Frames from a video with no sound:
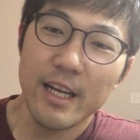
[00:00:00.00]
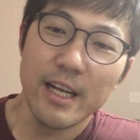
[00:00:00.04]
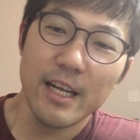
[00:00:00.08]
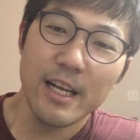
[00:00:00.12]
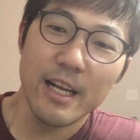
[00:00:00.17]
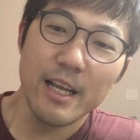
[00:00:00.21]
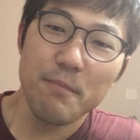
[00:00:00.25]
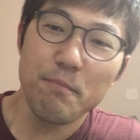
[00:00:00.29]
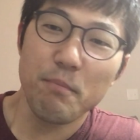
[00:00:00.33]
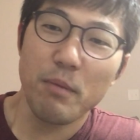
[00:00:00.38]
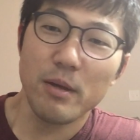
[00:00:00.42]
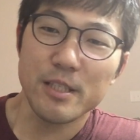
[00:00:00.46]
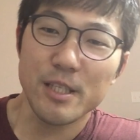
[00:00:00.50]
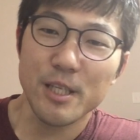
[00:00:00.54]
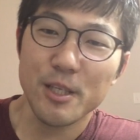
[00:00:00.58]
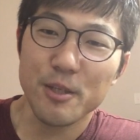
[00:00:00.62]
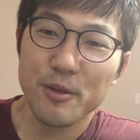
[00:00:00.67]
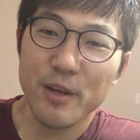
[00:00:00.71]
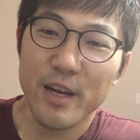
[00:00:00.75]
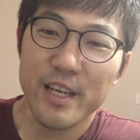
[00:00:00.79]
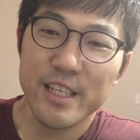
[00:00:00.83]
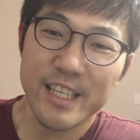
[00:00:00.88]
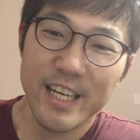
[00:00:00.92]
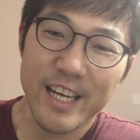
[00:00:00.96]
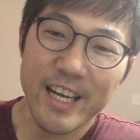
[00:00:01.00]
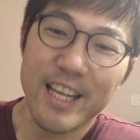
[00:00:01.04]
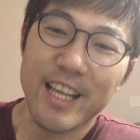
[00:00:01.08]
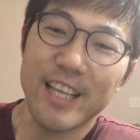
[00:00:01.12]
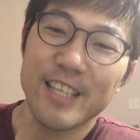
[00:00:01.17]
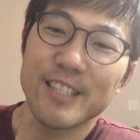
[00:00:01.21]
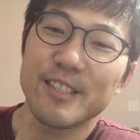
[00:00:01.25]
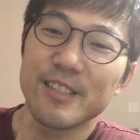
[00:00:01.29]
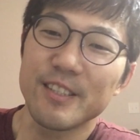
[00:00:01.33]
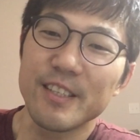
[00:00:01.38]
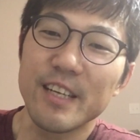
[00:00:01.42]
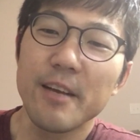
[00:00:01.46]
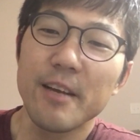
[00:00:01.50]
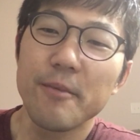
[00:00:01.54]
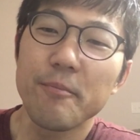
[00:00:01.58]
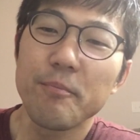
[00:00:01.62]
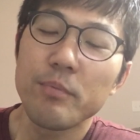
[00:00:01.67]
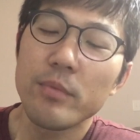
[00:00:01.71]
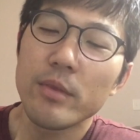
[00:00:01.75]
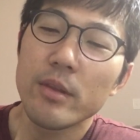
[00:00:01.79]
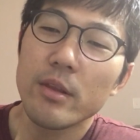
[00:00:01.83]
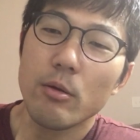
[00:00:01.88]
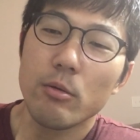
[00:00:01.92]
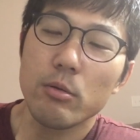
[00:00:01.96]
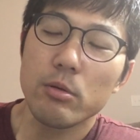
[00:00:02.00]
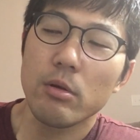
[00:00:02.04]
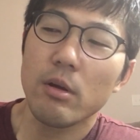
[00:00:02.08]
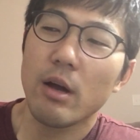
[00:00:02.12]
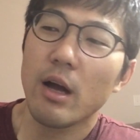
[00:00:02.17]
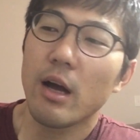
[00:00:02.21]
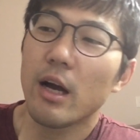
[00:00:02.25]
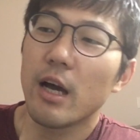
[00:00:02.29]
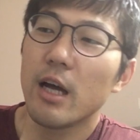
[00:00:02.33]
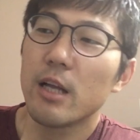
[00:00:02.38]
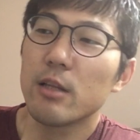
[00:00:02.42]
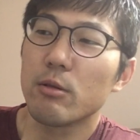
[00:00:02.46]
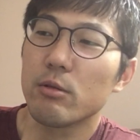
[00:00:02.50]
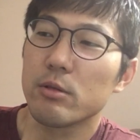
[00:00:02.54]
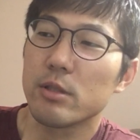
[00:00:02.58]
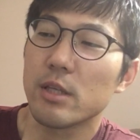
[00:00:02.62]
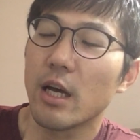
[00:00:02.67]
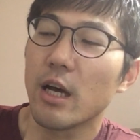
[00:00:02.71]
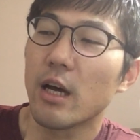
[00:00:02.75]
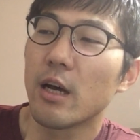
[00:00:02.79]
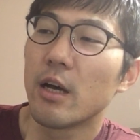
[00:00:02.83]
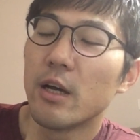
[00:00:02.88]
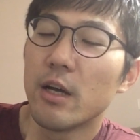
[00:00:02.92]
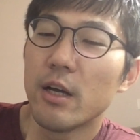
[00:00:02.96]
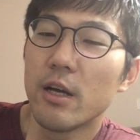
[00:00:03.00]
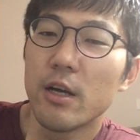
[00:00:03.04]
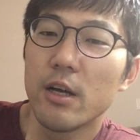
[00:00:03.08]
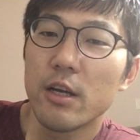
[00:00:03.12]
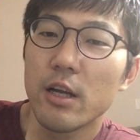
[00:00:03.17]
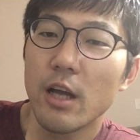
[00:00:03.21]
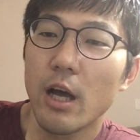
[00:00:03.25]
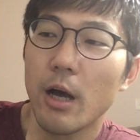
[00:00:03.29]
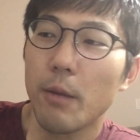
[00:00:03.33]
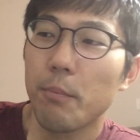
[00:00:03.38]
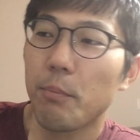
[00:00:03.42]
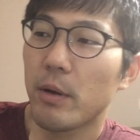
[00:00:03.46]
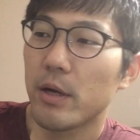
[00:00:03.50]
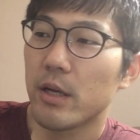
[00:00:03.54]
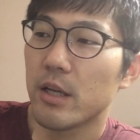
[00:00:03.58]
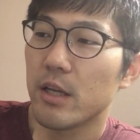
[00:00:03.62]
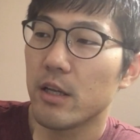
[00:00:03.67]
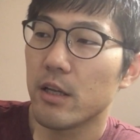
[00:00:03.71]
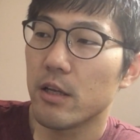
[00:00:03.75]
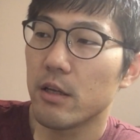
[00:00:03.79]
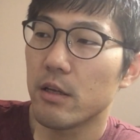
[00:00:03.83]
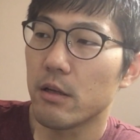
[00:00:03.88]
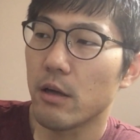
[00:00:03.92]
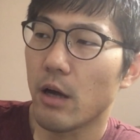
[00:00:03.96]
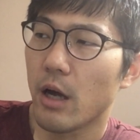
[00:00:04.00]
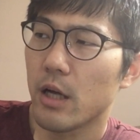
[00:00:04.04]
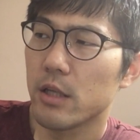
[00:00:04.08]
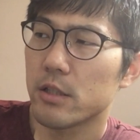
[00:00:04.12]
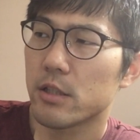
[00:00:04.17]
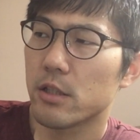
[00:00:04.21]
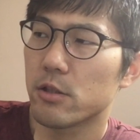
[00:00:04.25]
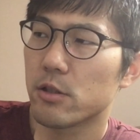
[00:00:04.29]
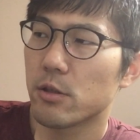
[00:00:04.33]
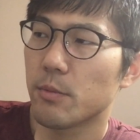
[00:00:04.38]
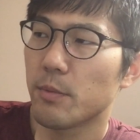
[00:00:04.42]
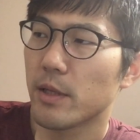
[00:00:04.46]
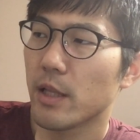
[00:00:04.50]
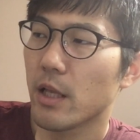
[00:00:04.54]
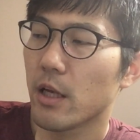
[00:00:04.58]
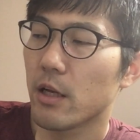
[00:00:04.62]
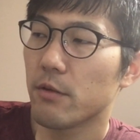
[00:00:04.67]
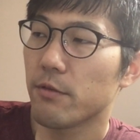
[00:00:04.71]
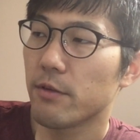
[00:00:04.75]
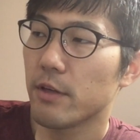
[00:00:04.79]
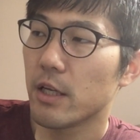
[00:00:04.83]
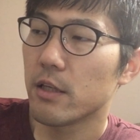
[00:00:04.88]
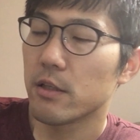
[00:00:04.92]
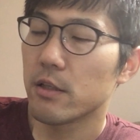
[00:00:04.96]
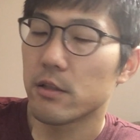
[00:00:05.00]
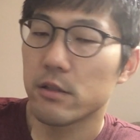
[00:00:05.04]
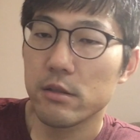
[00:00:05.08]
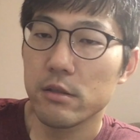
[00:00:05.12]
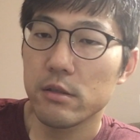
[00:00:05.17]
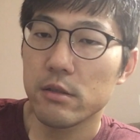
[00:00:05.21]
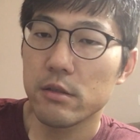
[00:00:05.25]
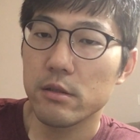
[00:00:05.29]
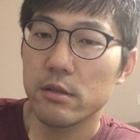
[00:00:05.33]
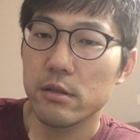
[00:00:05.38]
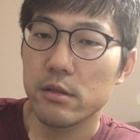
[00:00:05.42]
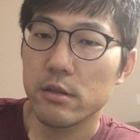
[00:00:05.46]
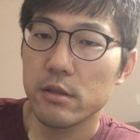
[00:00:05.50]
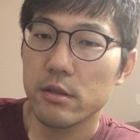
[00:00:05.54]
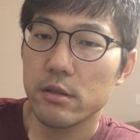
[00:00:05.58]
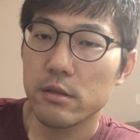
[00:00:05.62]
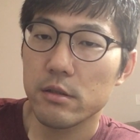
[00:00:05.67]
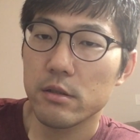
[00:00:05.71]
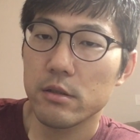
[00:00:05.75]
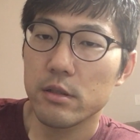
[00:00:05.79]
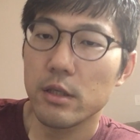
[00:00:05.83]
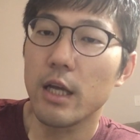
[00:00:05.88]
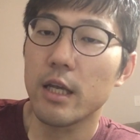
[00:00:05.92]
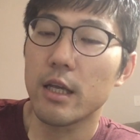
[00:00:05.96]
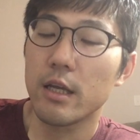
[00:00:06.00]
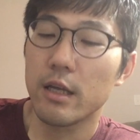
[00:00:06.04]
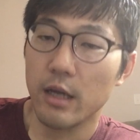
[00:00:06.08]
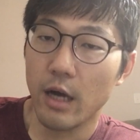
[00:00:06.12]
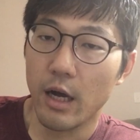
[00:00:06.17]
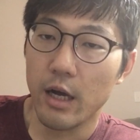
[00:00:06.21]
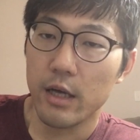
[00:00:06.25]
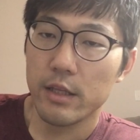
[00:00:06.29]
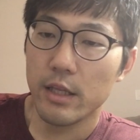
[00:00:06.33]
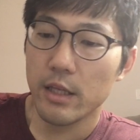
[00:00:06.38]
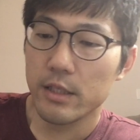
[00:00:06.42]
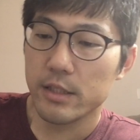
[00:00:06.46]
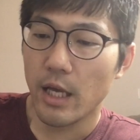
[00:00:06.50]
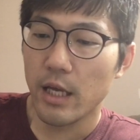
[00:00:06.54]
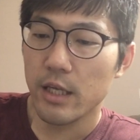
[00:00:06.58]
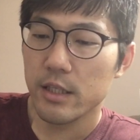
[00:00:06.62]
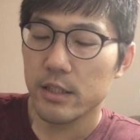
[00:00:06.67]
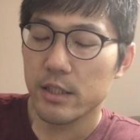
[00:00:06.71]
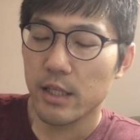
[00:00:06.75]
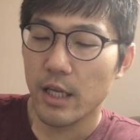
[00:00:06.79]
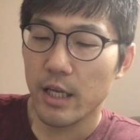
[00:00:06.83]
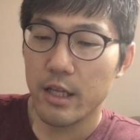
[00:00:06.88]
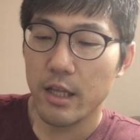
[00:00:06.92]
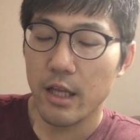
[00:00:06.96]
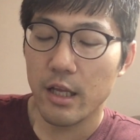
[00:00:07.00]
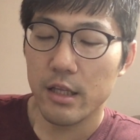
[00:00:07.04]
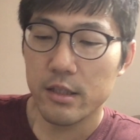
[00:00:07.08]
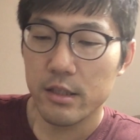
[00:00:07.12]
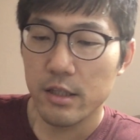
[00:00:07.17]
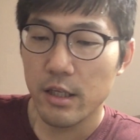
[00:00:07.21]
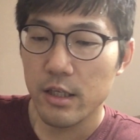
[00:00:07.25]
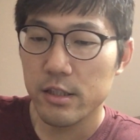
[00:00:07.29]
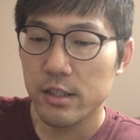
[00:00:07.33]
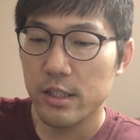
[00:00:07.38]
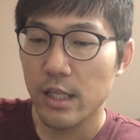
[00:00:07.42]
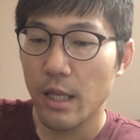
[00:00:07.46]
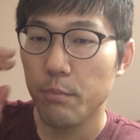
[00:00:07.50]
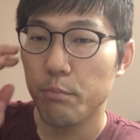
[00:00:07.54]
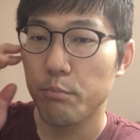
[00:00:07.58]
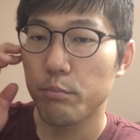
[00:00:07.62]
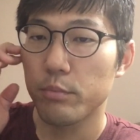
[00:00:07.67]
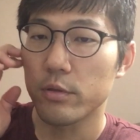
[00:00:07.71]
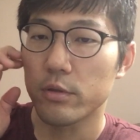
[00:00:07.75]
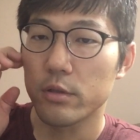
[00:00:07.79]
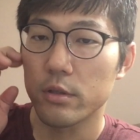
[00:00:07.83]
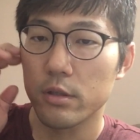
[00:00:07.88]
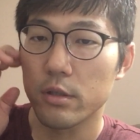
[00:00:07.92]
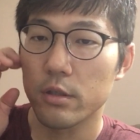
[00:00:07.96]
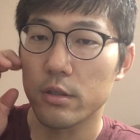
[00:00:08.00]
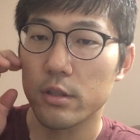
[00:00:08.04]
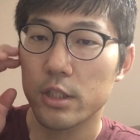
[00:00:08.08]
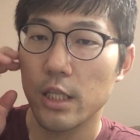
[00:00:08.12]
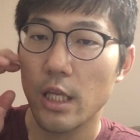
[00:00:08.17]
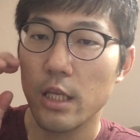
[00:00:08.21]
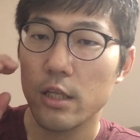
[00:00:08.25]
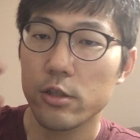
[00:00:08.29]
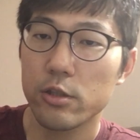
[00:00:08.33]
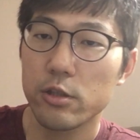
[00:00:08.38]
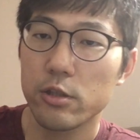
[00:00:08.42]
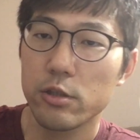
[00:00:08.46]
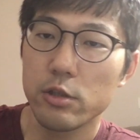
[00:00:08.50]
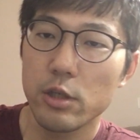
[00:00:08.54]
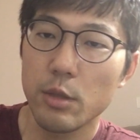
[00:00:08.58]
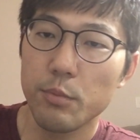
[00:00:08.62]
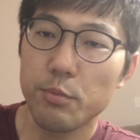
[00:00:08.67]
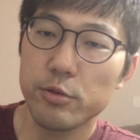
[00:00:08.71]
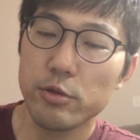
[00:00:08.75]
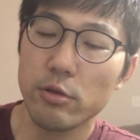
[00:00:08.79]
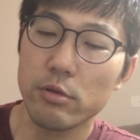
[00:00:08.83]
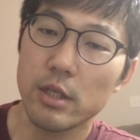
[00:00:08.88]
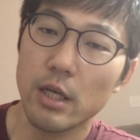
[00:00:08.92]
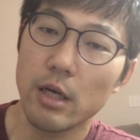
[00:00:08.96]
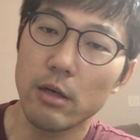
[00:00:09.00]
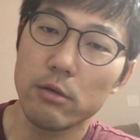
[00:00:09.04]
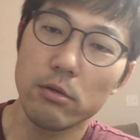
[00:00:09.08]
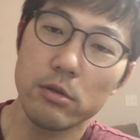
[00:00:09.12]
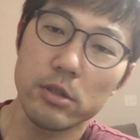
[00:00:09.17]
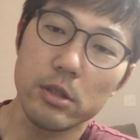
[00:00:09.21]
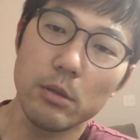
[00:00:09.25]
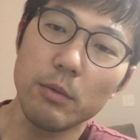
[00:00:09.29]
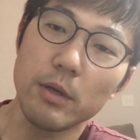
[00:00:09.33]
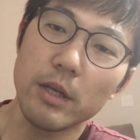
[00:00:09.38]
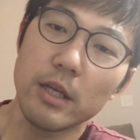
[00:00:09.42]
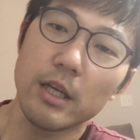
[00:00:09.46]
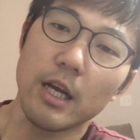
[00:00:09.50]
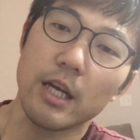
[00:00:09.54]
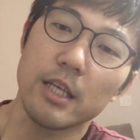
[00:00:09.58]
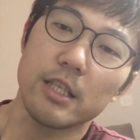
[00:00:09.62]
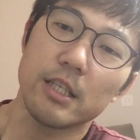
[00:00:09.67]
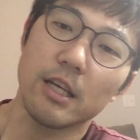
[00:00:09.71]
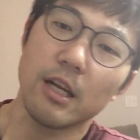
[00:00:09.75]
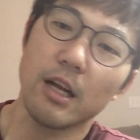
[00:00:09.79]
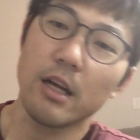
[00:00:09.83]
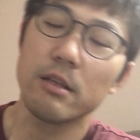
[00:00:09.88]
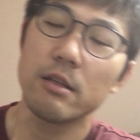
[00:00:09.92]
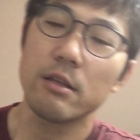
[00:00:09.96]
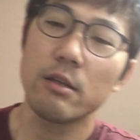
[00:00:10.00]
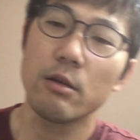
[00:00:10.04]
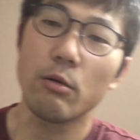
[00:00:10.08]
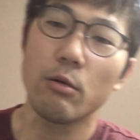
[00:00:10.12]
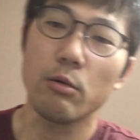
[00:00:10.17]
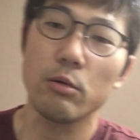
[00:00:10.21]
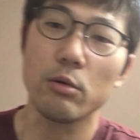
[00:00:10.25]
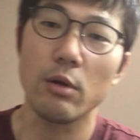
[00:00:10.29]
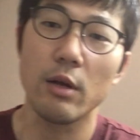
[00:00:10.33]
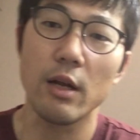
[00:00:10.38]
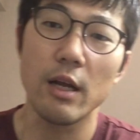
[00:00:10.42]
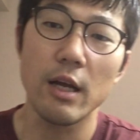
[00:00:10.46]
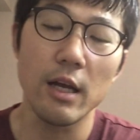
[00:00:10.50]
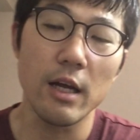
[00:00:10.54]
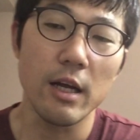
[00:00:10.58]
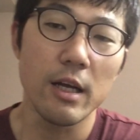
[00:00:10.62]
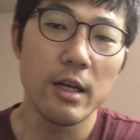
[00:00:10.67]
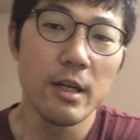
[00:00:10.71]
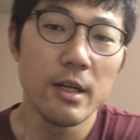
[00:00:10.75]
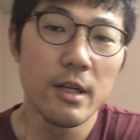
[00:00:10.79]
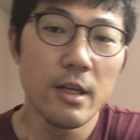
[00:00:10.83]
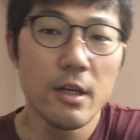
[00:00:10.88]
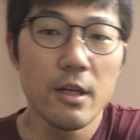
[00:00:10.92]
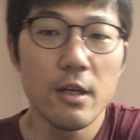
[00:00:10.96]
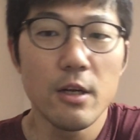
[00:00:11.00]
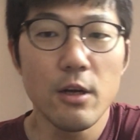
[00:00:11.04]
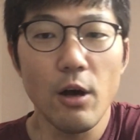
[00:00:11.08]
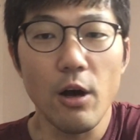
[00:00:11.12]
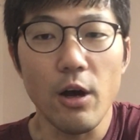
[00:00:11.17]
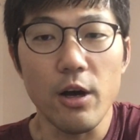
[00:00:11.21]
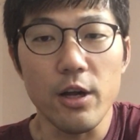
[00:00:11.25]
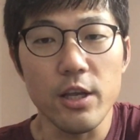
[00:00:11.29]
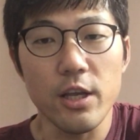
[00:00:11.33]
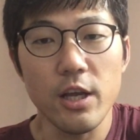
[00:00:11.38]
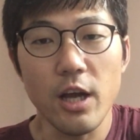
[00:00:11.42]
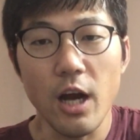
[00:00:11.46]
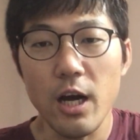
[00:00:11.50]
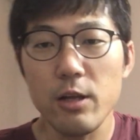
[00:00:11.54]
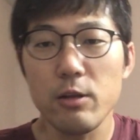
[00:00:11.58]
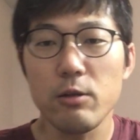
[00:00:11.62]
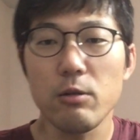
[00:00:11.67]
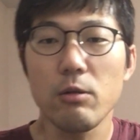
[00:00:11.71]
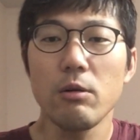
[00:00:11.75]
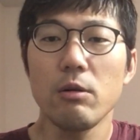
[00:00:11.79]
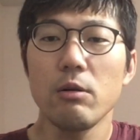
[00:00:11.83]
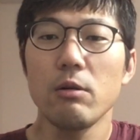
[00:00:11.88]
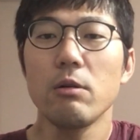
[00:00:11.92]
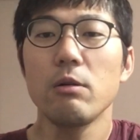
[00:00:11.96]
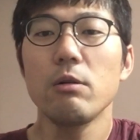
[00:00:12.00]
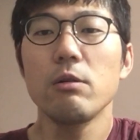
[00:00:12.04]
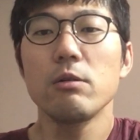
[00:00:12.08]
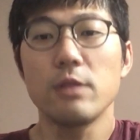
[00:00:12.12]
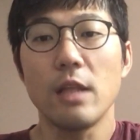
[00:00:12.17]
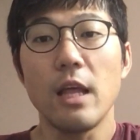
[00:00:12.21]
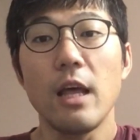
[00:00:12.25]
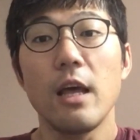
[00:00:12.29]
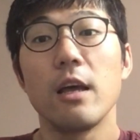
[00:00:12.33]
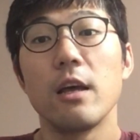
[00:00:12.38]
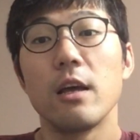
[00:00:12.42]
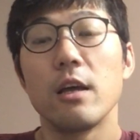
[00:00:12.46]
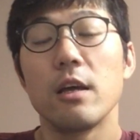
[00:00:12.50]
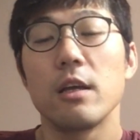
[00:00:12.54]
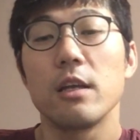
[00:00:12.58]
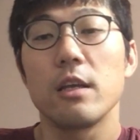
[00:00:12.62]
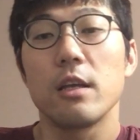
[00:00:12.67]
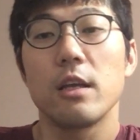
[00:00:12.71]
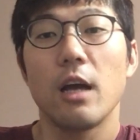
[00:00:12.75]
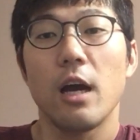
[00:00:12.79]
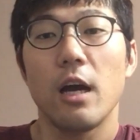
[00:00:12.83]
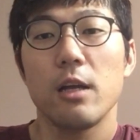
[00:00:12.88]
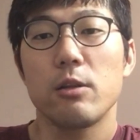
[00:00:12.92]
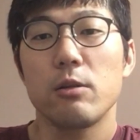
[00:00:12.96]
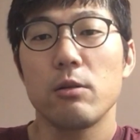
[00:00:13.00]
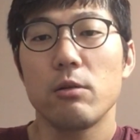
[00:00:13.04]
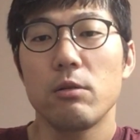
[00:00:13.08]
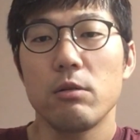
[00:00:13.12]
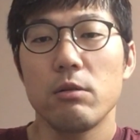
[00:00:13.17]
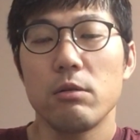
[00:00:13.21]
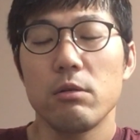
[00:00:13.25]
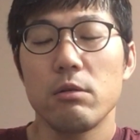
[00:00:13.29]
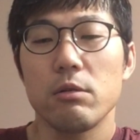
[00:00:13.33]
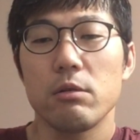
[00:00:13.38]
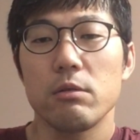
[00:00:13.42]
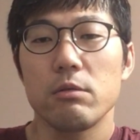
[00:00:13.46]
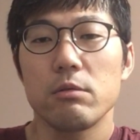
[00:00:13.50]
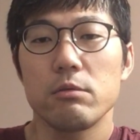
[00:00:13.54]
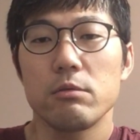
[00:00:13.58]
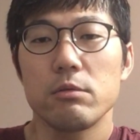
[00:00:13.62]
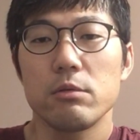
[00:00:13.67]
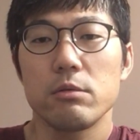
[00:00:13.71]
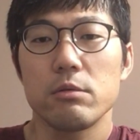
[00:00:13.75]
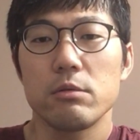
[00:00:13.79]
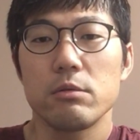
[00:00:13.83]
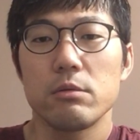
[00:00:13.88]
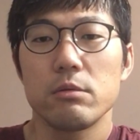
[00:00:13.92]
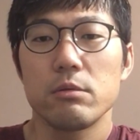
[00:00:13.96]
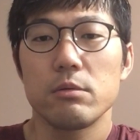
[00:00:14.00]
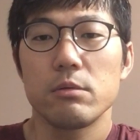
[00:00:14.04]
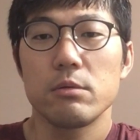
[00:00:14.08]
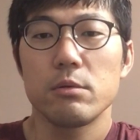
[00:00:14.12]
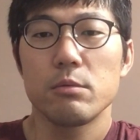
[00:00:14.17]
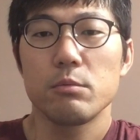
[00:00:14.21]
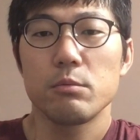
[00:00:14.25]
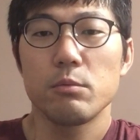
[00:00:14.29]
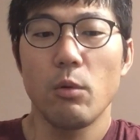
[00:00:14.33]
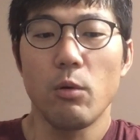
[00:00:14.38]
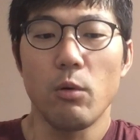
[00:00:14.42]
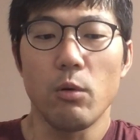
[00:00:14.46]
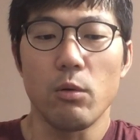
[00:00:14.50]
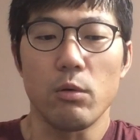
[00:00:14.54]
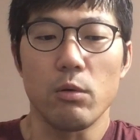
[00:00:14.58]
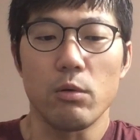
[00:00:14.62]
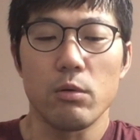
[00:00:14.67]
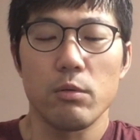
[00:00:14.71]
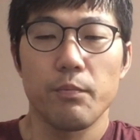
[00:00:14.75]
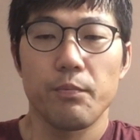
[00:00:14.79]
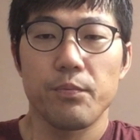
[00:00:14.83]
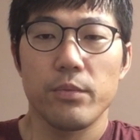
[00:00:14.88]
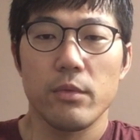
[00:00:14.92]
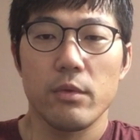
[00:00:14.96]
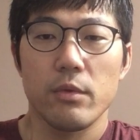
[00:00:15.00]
ロゼロいちパーセント ぐらいしかない気がするね。ってことを考えるとさやっぱり阪神ジュベナイルフィリーズがいっかいでさんさいになってステップステージチューリップ賞を使うとしてもいっかいしかないってことで、あ意外とね意外とも